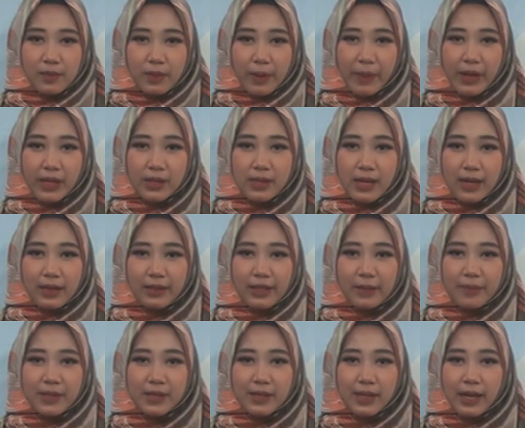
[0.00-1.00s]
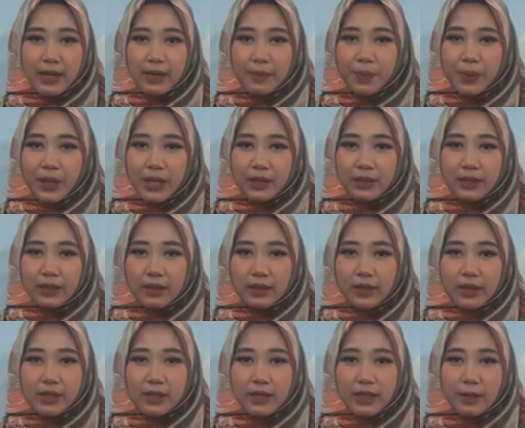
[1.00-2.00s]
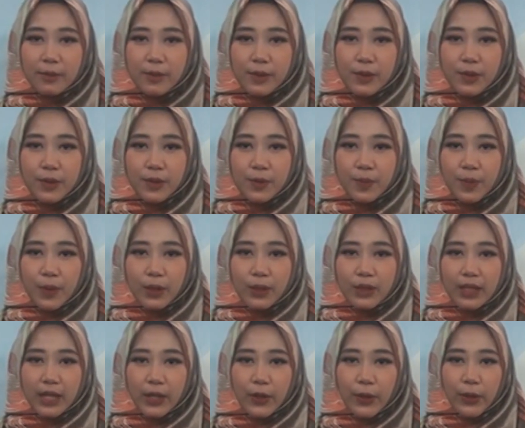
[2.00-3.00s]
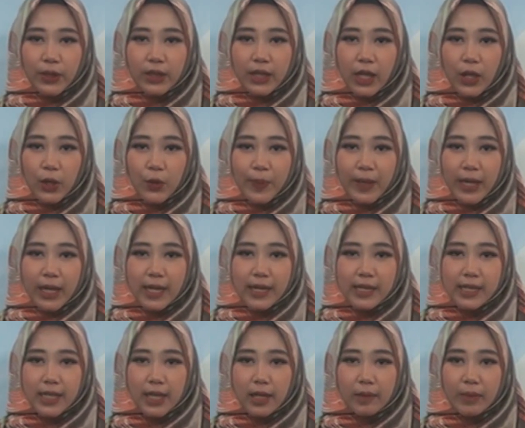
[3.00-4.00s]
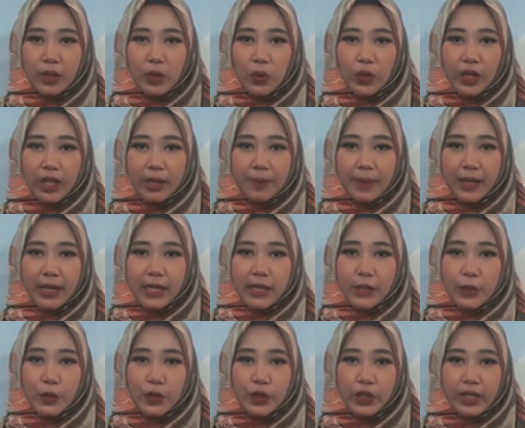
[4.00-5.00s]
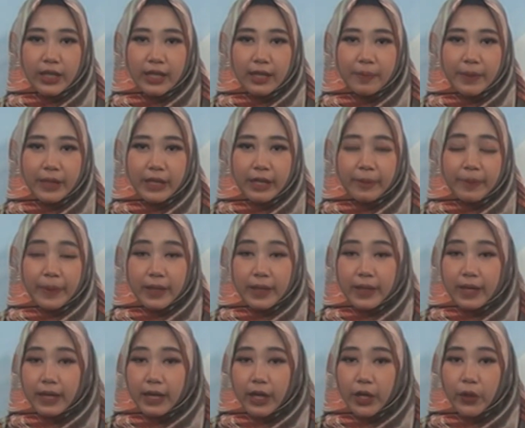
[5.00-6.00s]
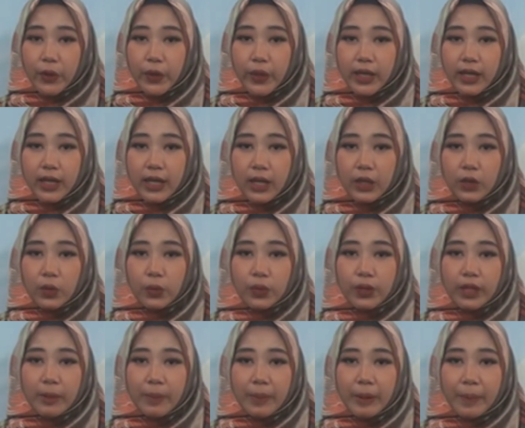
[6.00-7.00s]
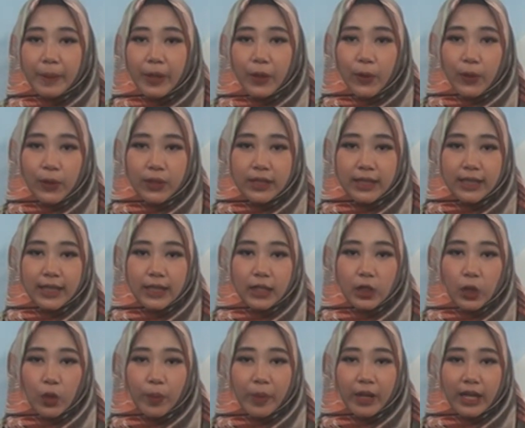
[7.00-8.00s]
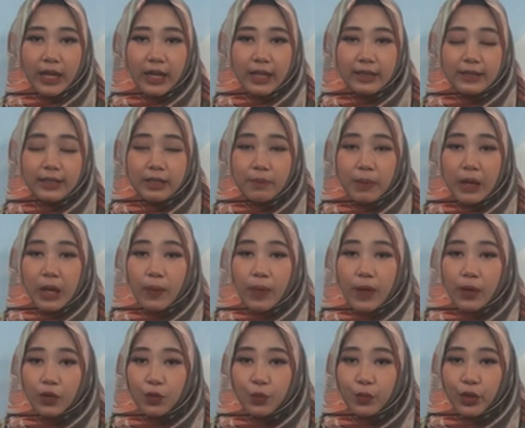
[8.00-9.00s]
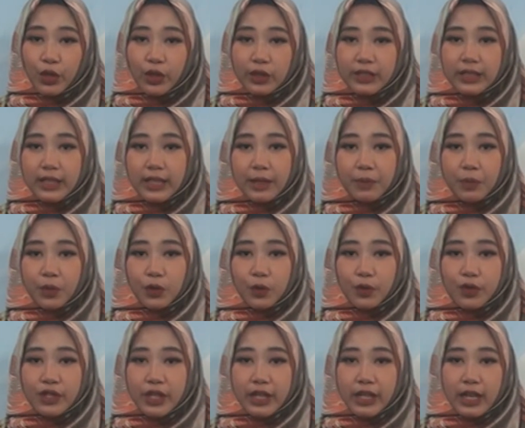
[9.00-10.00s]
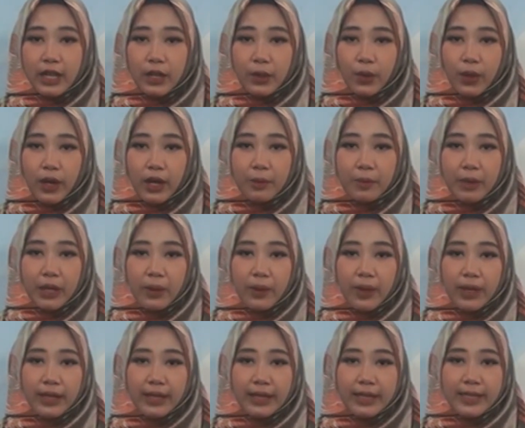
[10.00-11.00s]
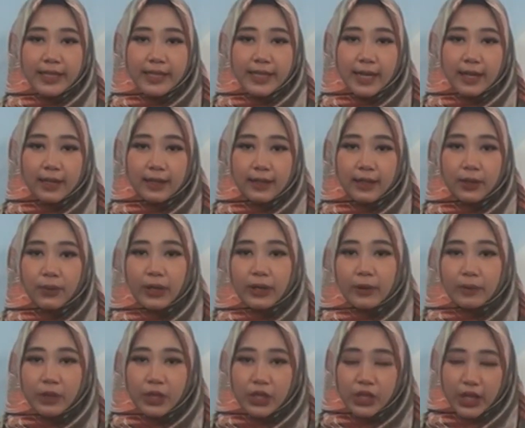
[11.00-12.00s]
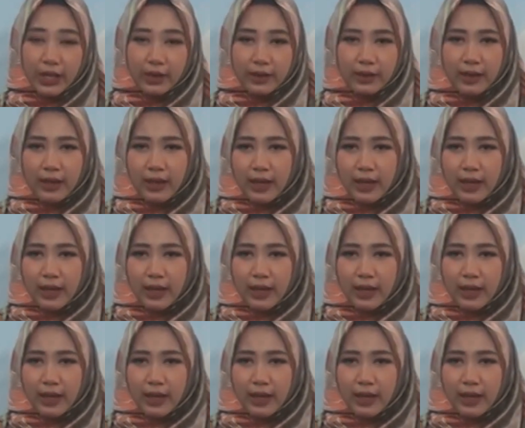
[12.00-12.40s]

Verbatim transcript: Pemirsa, tim cyber di Treskrim Sus Polda Gorontalo berhasil mengungkap kasus tindak pidana perdagangan orang atau TPPO dengan korban anak di bawah umur dengan modus yang dilakukan menawari kencan lewat micet.